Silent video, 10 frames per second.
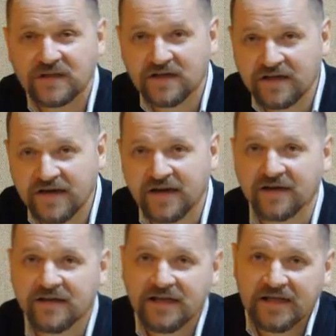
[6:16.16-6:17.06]

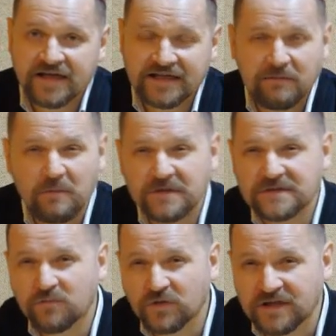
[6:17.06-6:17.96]
грех. Когда мы
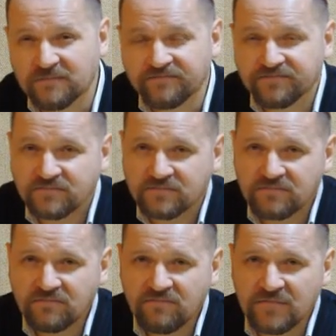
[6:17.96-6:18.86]
посмотрим
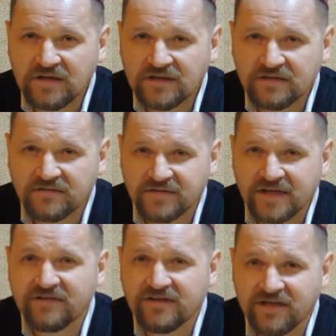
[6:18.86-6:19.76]

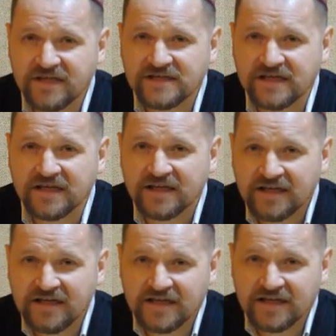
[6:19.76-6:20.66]
древнееврейский
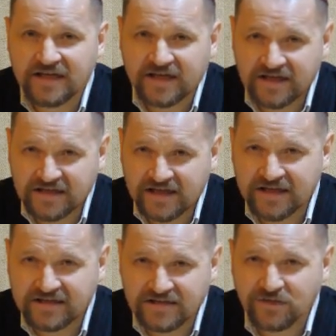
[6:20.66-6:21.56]

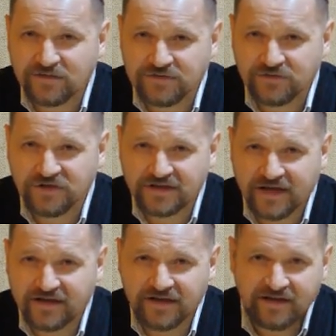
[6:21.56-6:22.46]
оригинал, это слово звучит
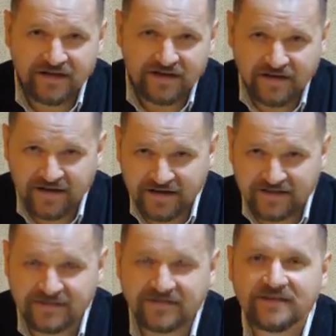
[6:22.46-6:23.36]
как
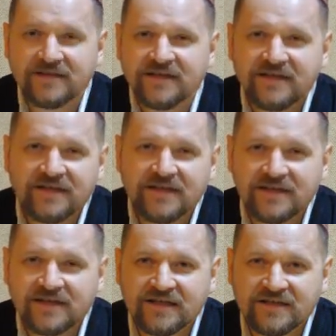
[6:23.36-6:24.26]
«хэт»,
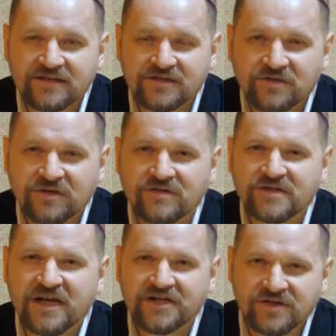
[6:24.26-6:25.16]
и что оно
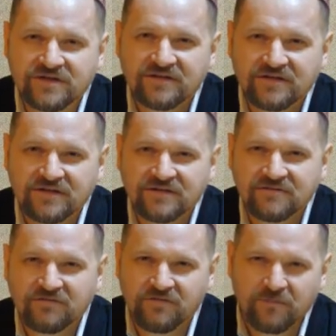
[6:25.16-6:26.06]
значит
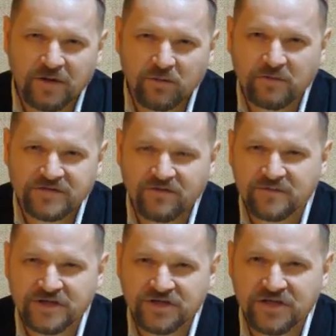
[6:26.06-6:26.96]
э, в прямом
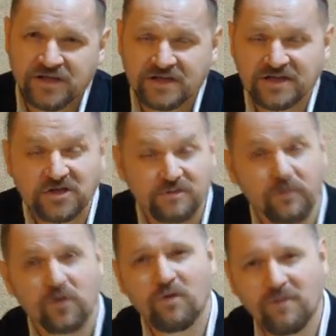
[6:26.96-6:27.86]
своем значении? Это значит
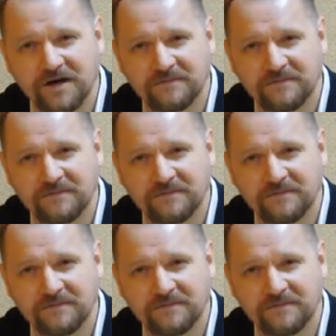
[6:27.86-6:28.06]
промах.